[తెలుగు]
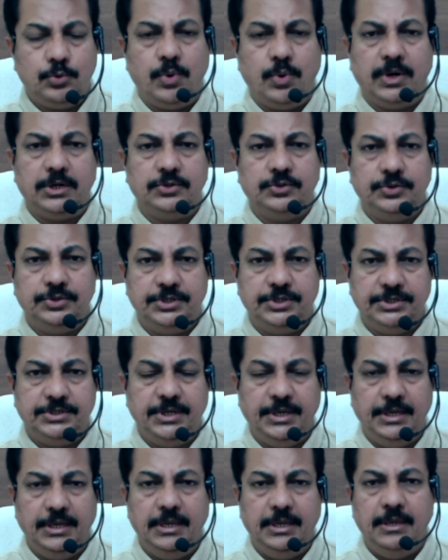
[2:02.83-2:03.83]
క్వార్టర్స్
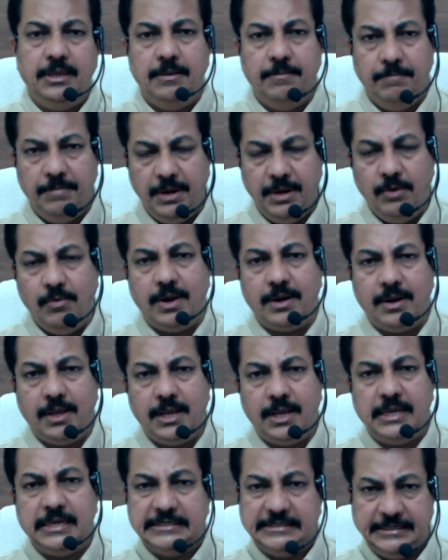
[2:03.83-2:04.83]
వచ్చేసి బిల్వాడ
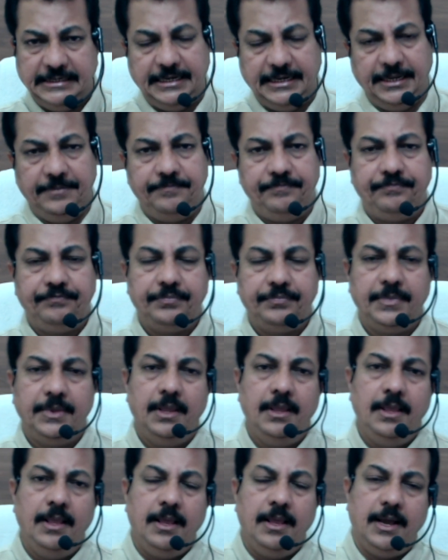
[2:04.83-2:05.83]
సిటీ
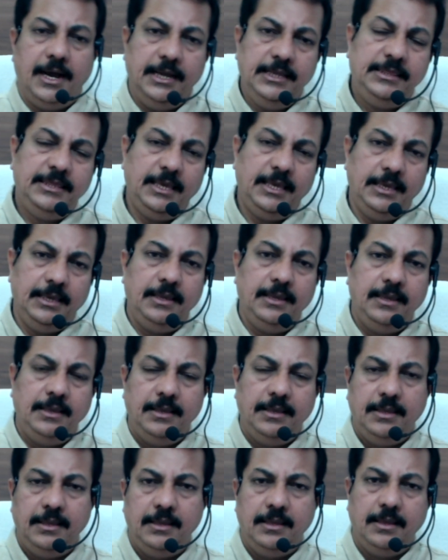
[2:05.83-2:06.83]
అయితే
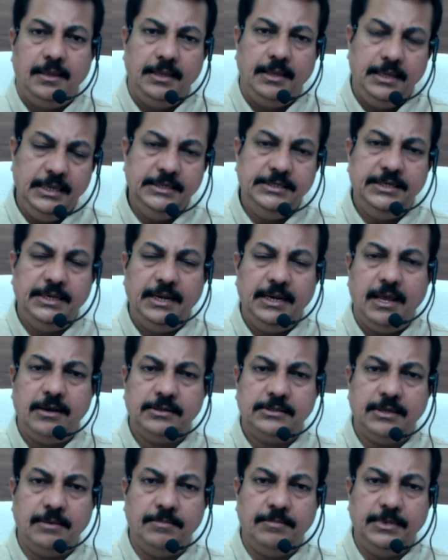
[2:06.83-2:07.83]
ఈ
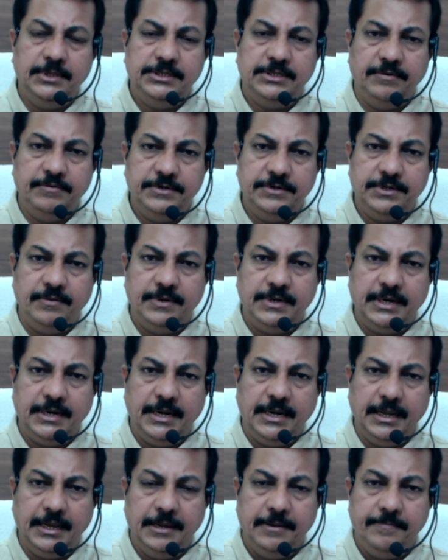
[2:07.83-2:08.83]
జిల్లాకు సంబంధించిన విషయం
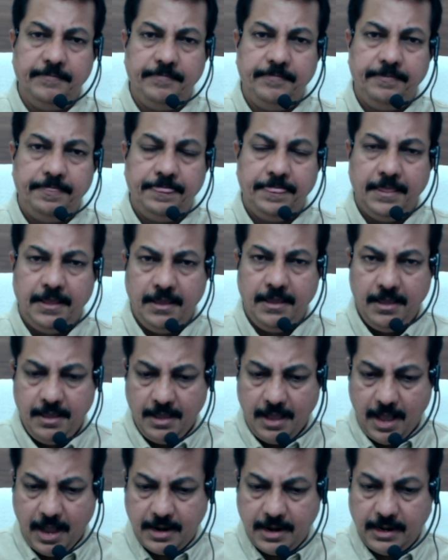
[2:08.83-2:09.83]
ఏంటంటే
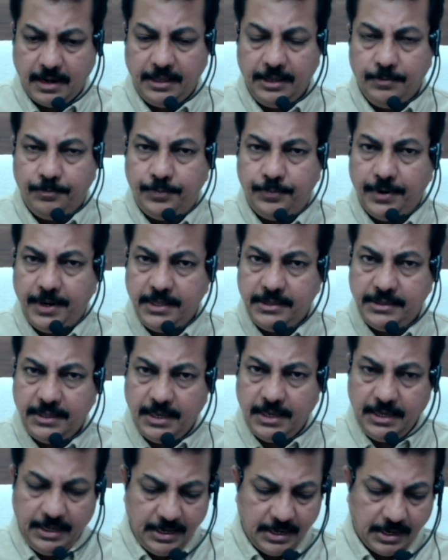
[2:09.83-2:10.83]
అక్కడ ఎప్పుడైతే
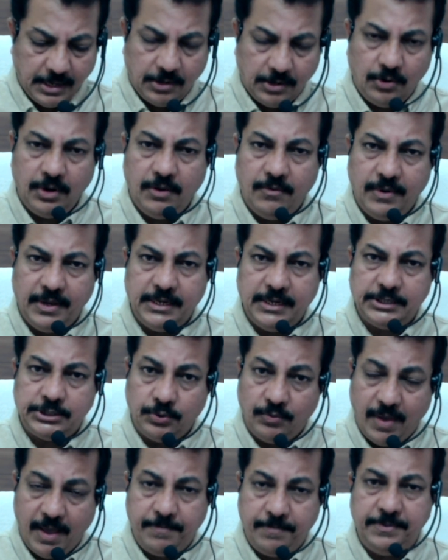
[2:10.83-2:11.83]
ఈ కరోనా వైరస్
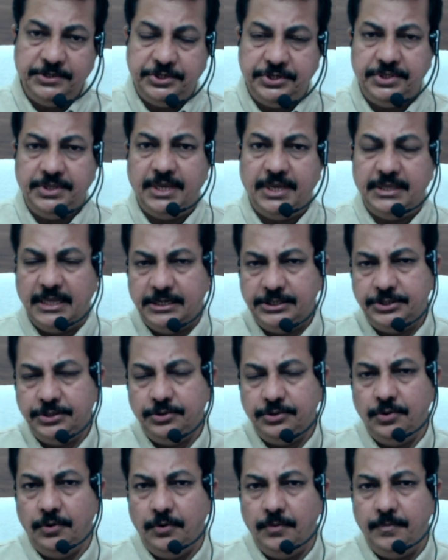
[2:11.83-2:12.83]
వ్యాపించింది అని తెలిసిందో